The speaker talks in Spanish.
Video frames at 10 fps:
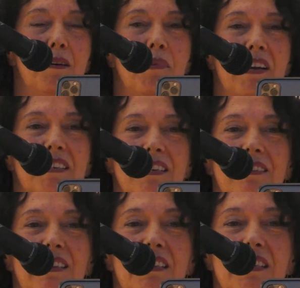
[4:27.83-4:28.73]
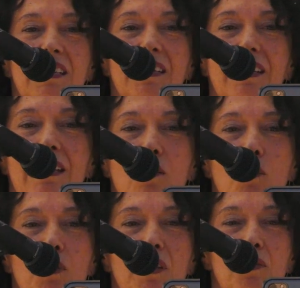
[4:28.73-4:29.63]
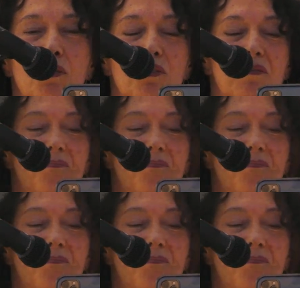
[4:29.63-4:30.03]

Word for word: para sentirse incluidos.